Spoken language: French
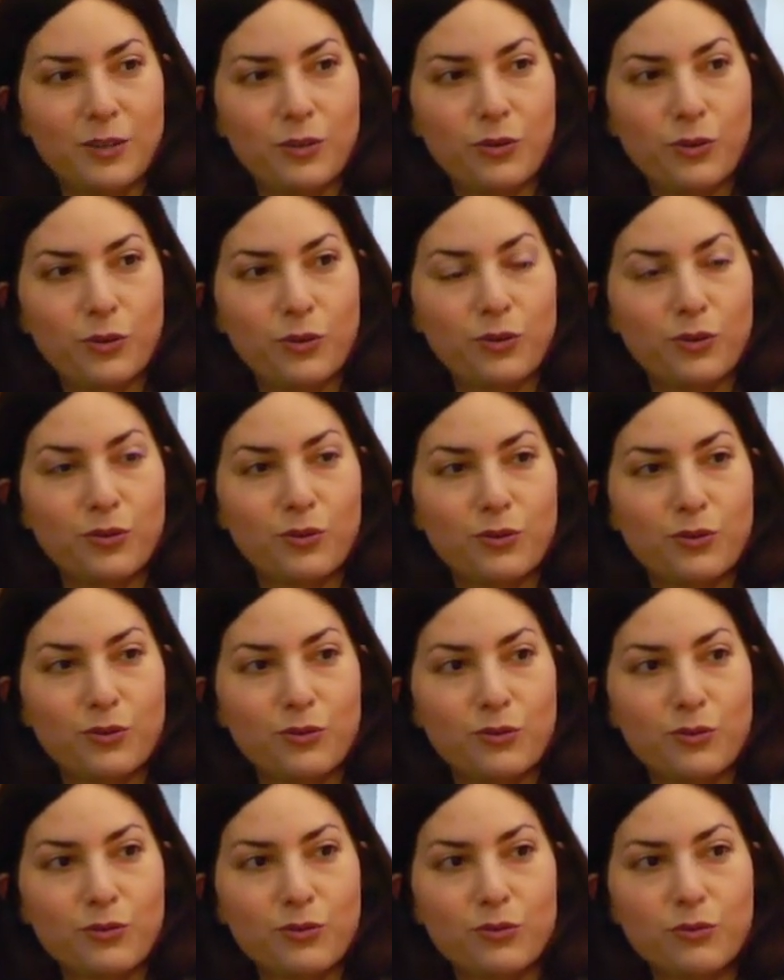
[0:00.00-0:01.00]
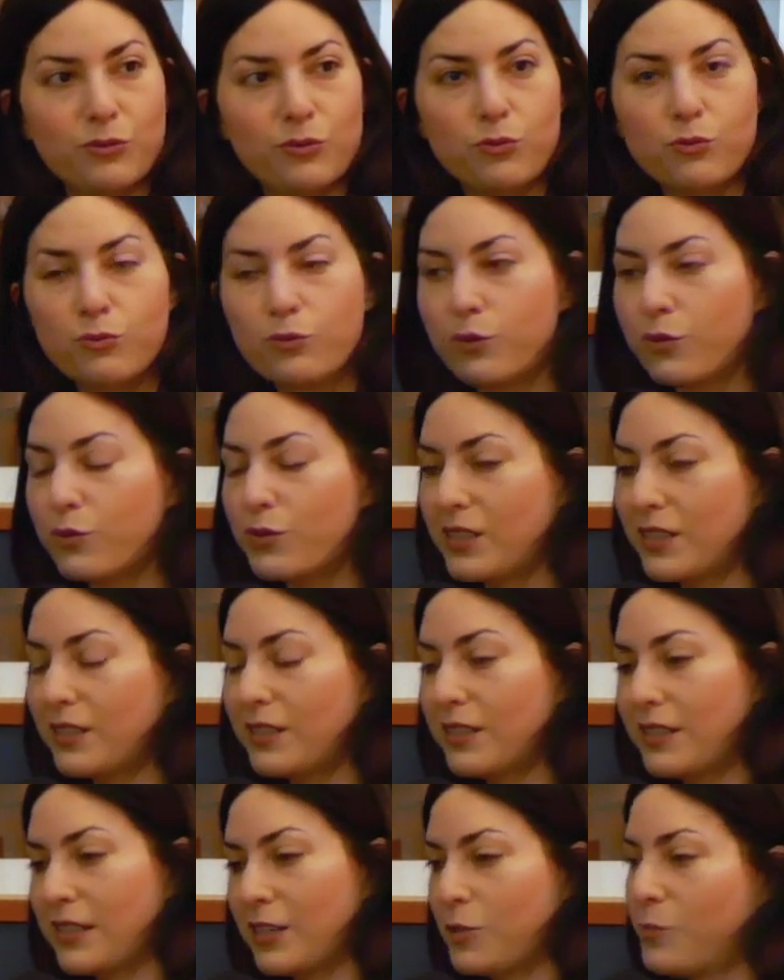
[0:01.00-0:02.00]
Euh, donc euh,
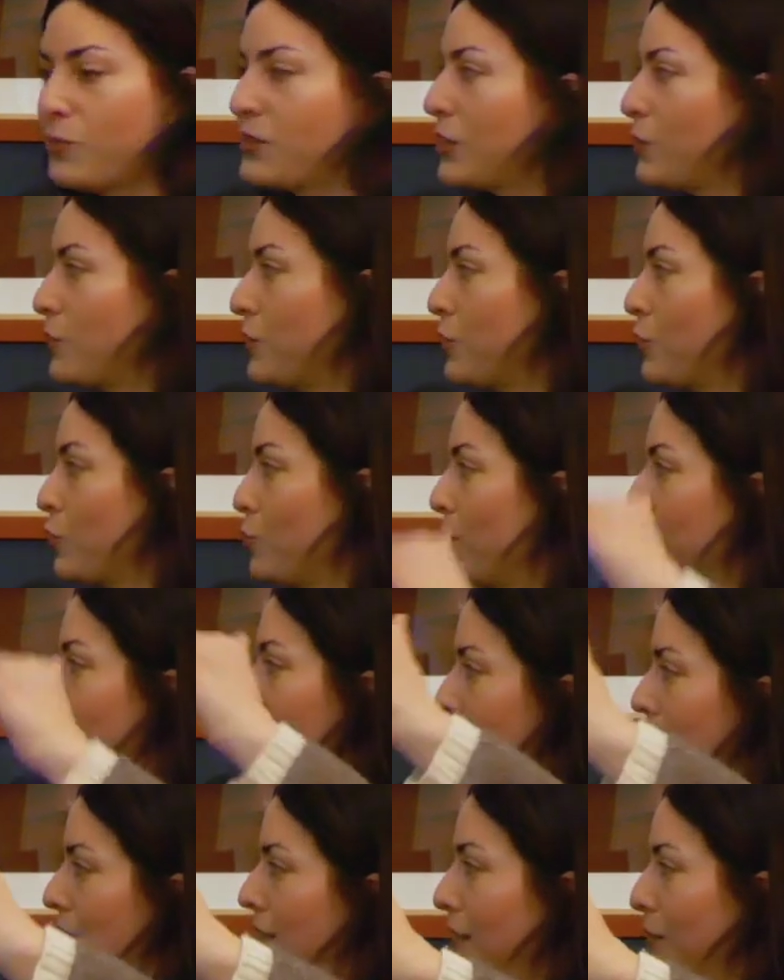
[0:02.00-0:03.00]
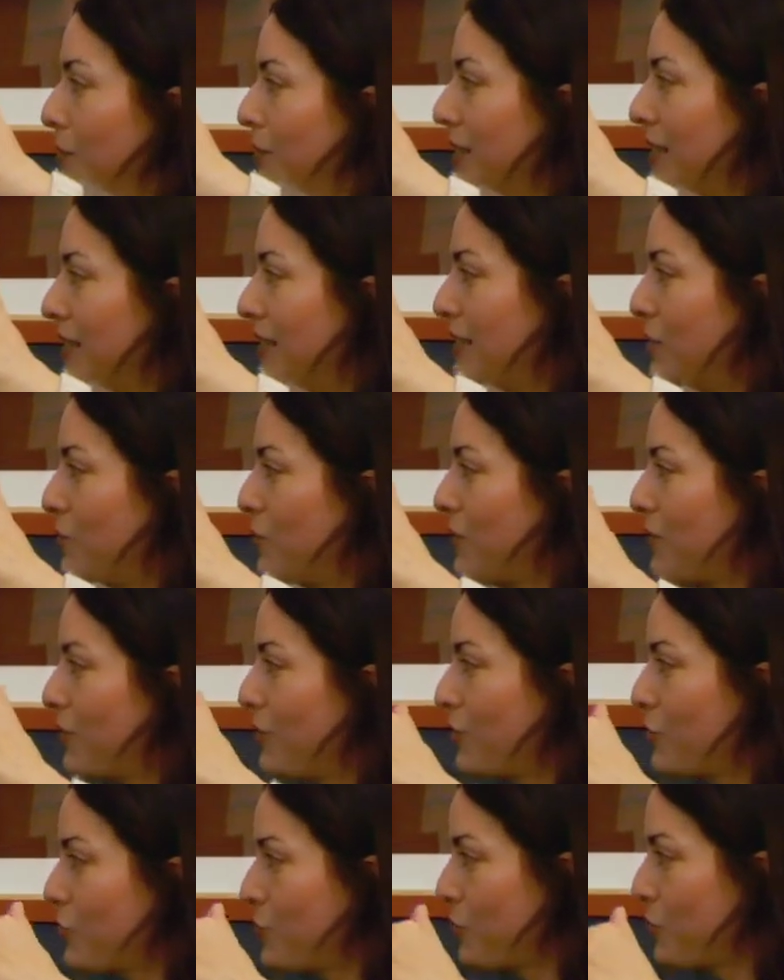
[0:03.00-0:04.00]
c'était, ça commence à 8h du matin, ça terminait à
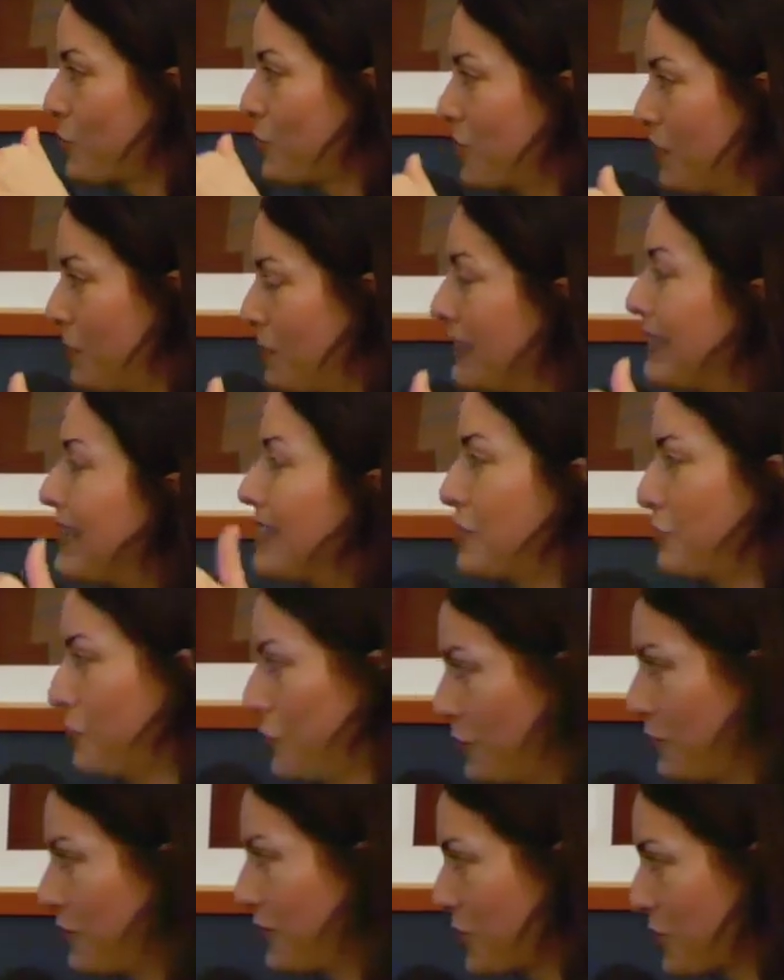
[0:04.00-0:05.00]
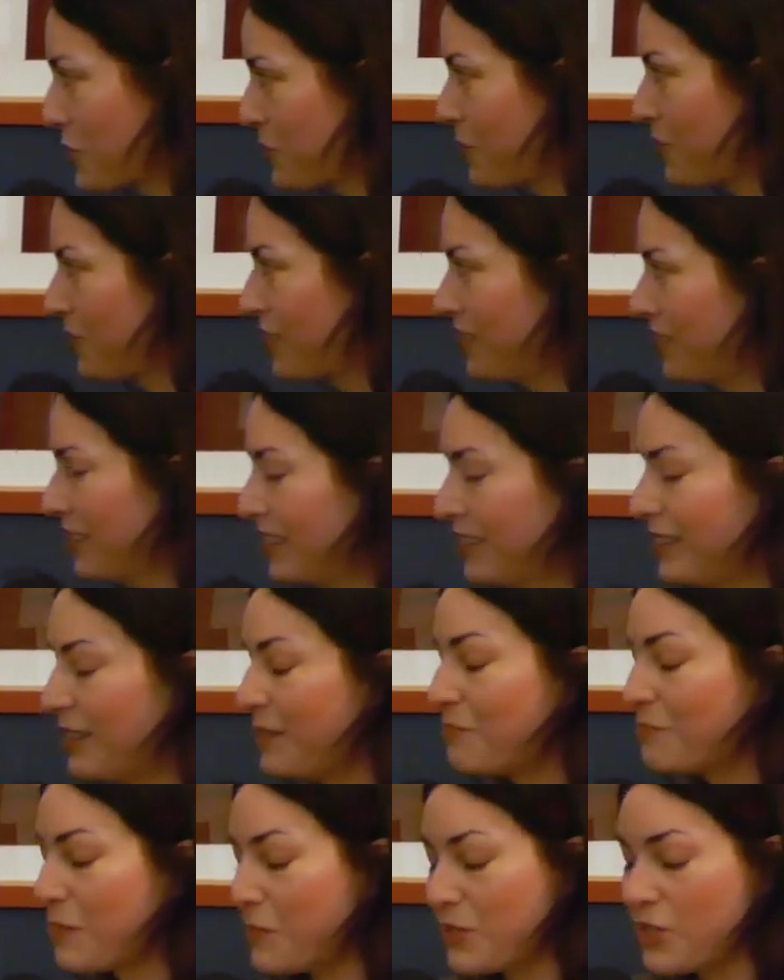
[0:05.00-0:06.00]
18h. Je pense que j'avais pas très envie de rentrer chez moi,
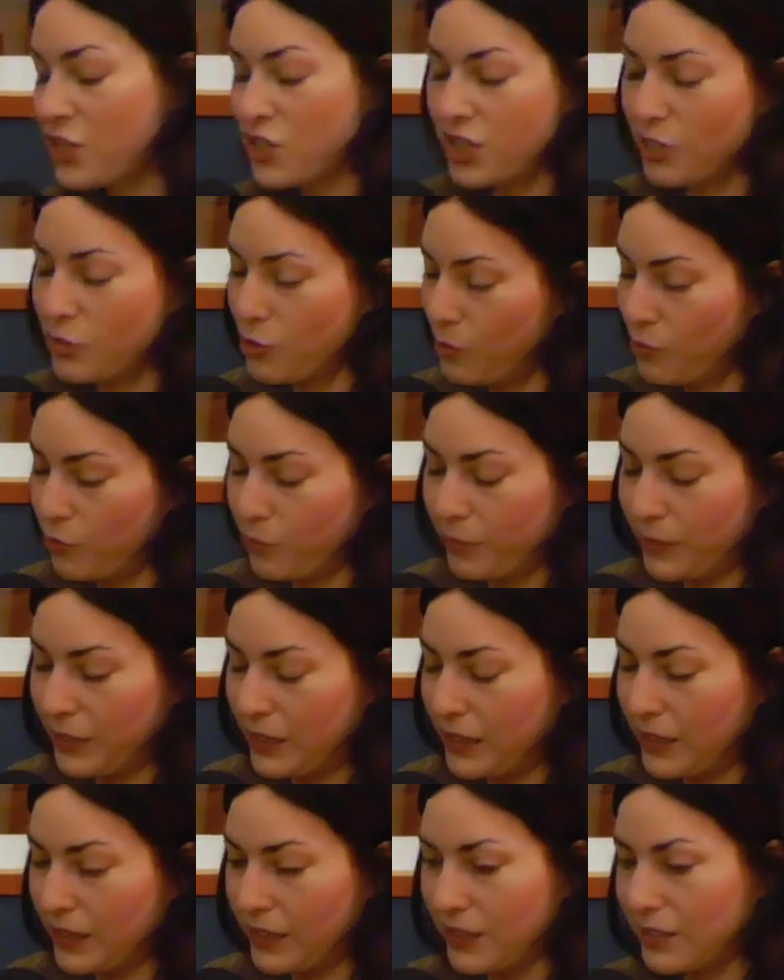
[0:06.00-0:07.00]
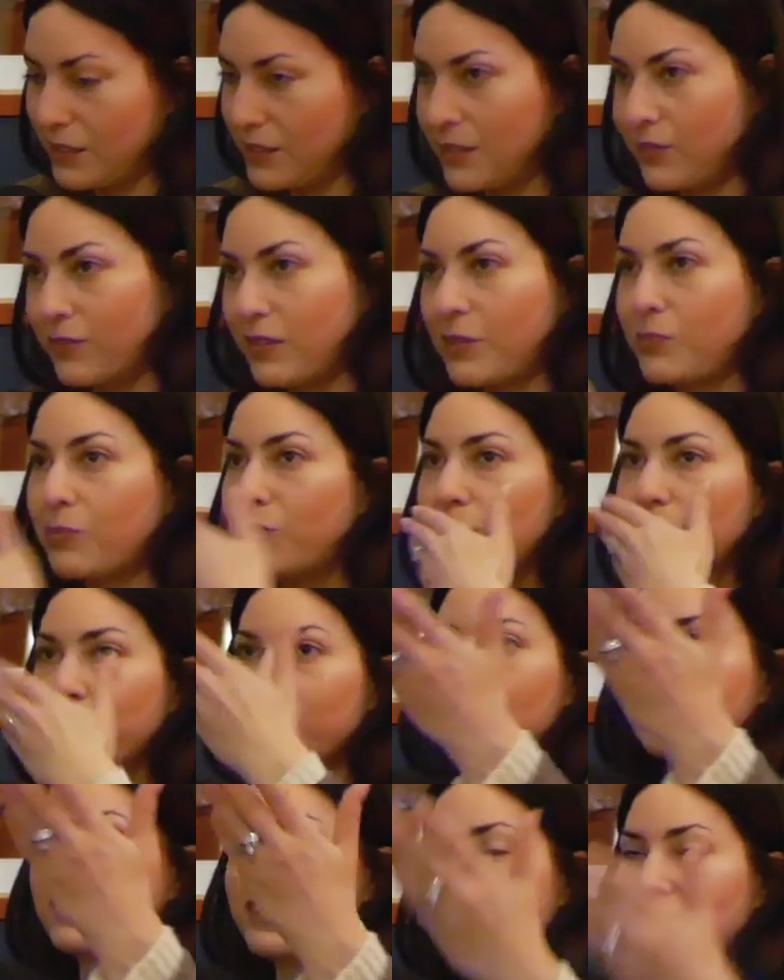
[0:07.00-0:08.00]
même si j'adore mon père et que c'est vraiment,
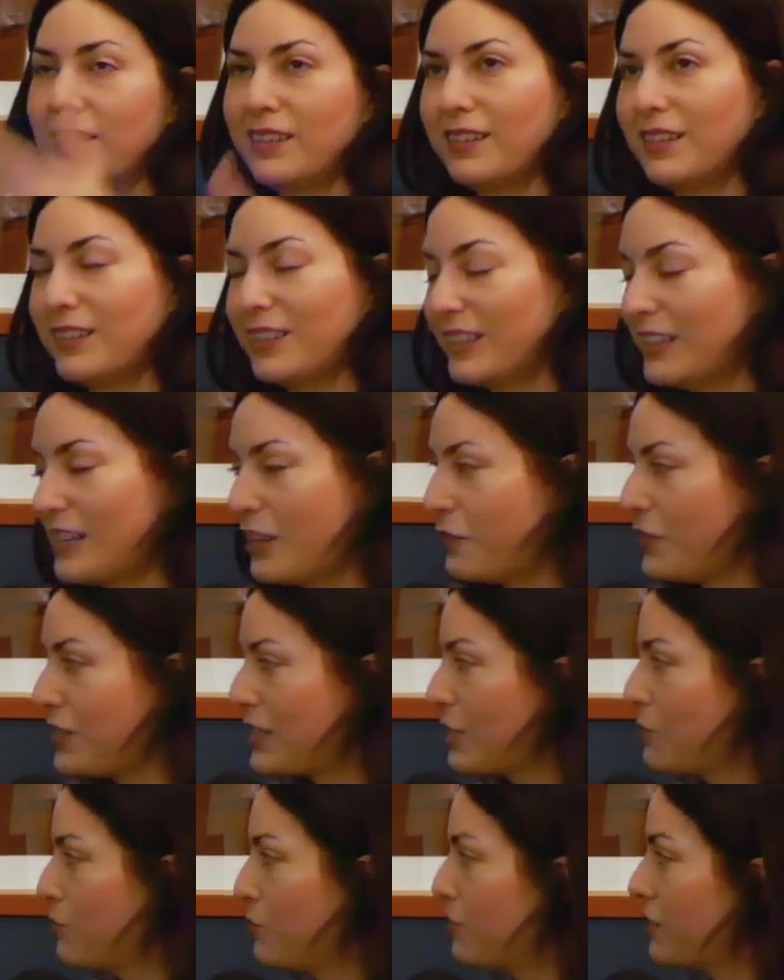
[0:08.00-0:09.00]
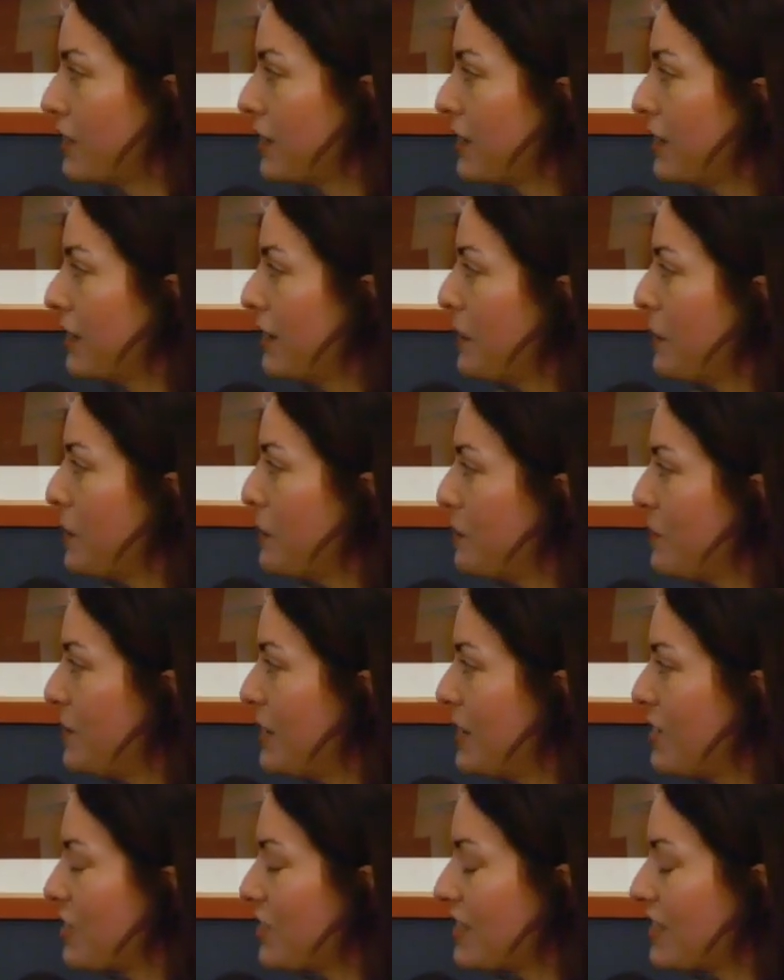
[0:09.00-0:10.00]
il a fait ce qu'il pouvait. Mais